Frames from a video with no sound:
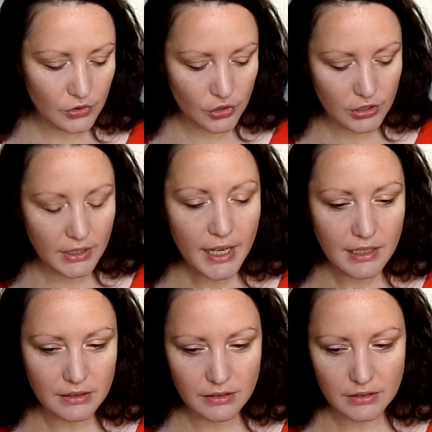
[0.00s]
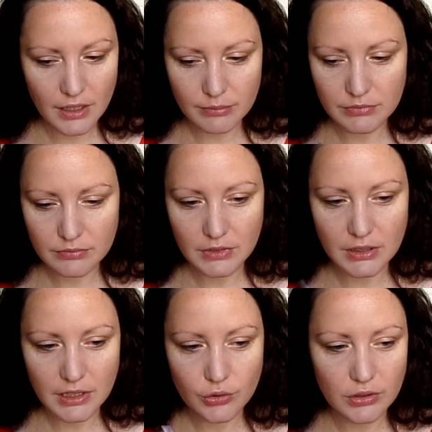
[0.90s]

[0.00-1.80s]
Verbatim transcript: Чита это там недалеко